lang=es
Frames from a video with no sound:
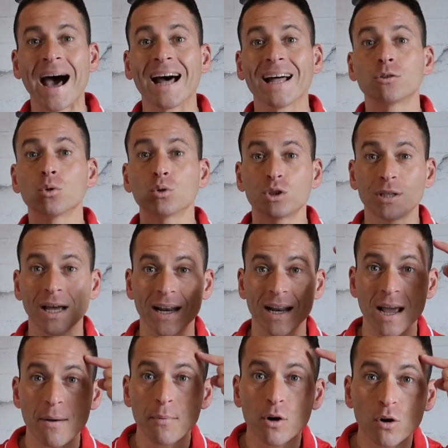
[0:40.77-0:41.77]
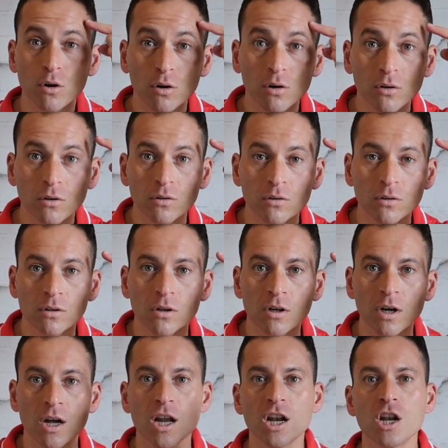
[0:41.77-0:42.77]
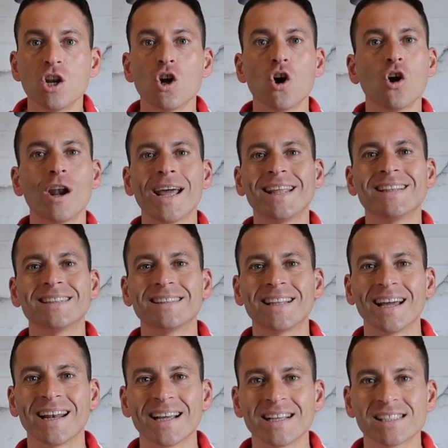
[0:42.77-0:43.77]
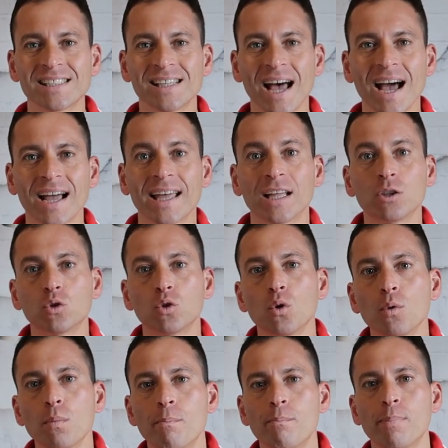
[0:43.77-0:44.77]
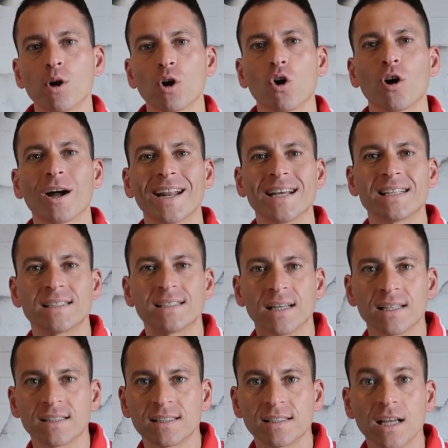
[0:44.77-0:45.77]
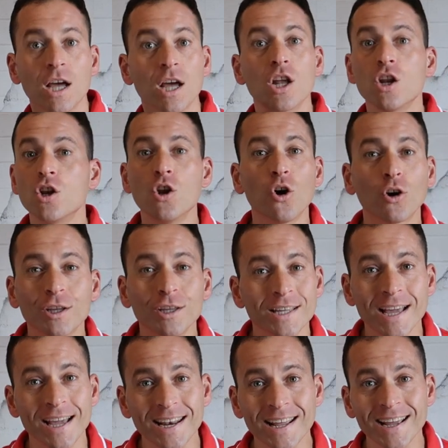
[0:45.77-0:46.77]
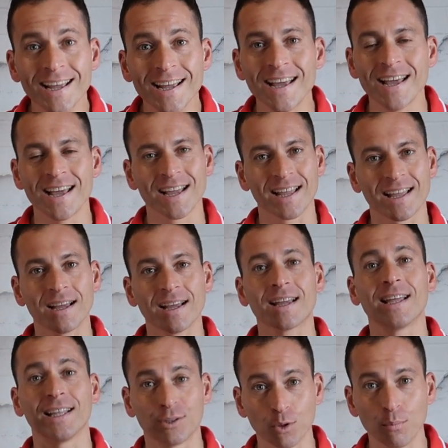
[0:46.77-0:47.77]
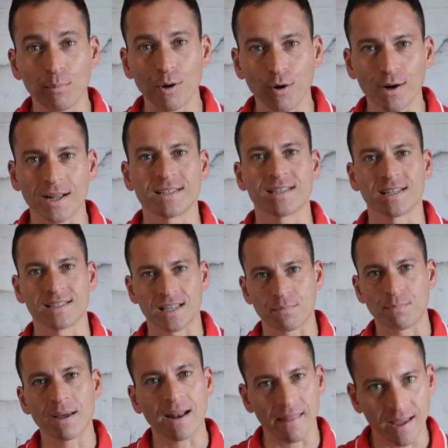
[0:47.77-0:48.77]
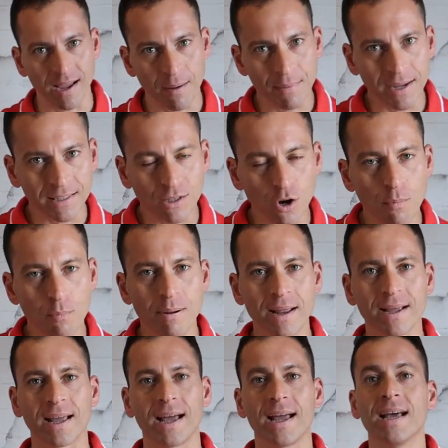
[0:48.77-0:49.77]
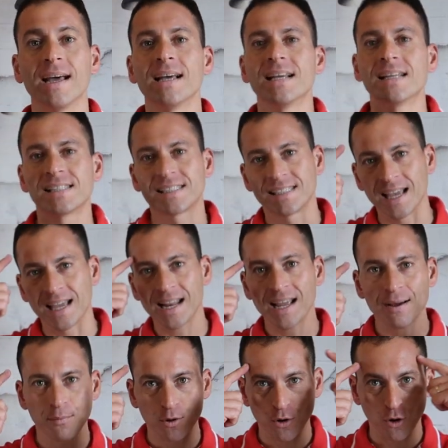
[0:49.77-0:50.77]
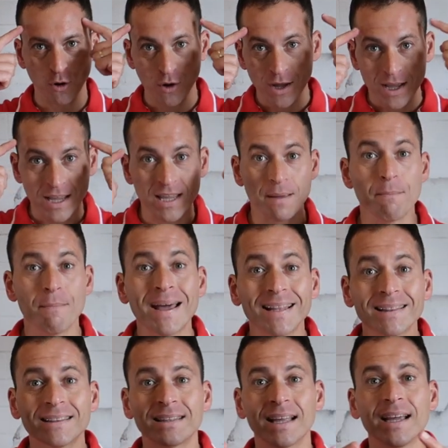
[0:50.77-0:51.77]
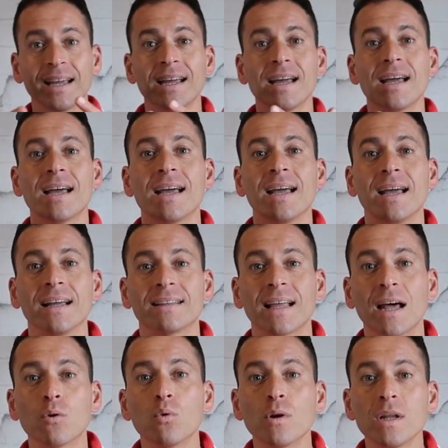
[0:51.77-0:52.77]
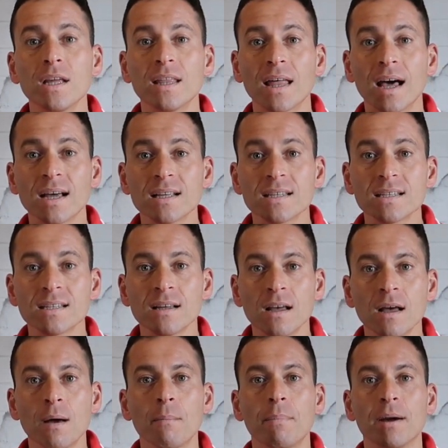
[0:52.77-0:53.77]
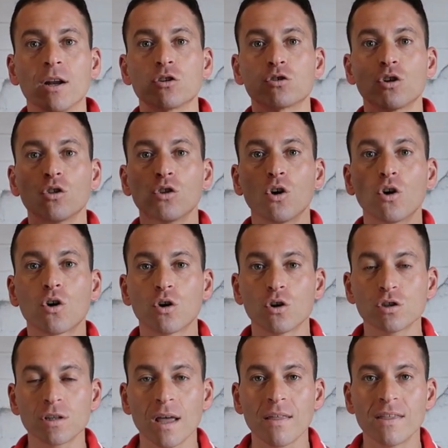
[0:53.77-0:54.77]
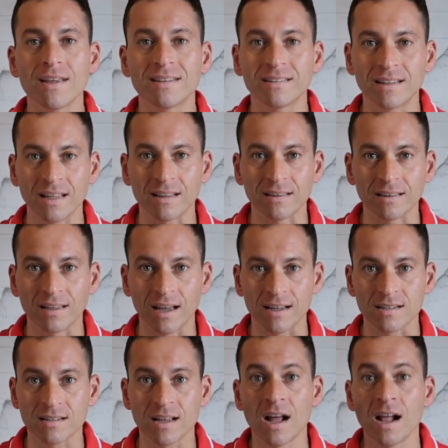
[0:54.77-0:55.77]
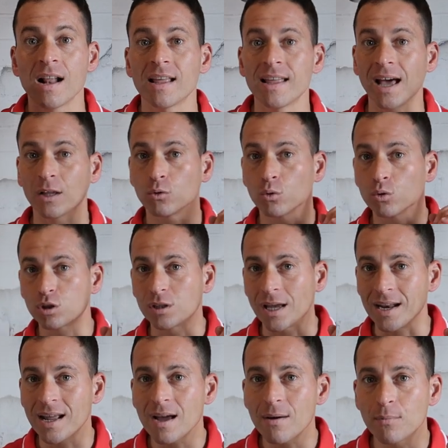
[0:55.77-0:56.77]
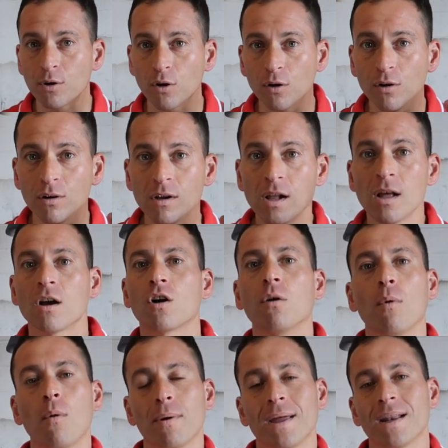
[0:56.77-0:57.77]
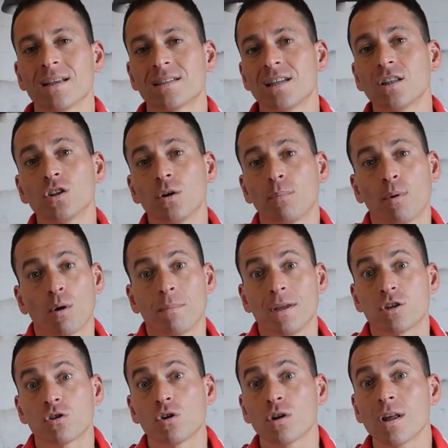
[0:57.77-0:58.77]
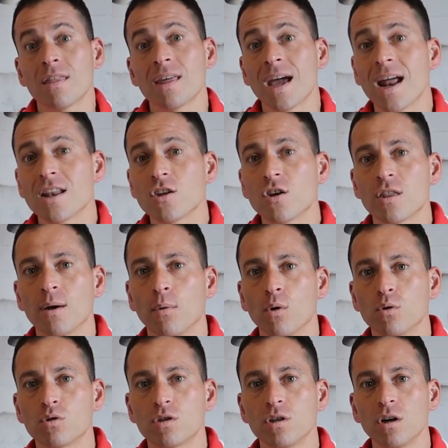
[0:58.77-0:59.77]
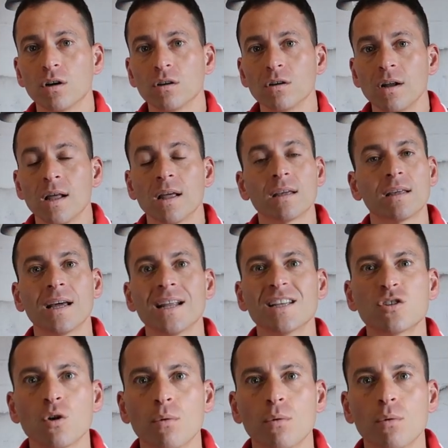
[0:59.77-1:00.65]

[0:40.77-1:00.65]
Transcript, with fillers: a tu cerebro no le interesa que tú progreses. No quiere que tú progreses. Espera, déjame que te lo explique. Cerebro y mente están unidas, pero son dos cosas distintas. Y a tu cerebro, como viene haciendo por millones de años de evolución, quiere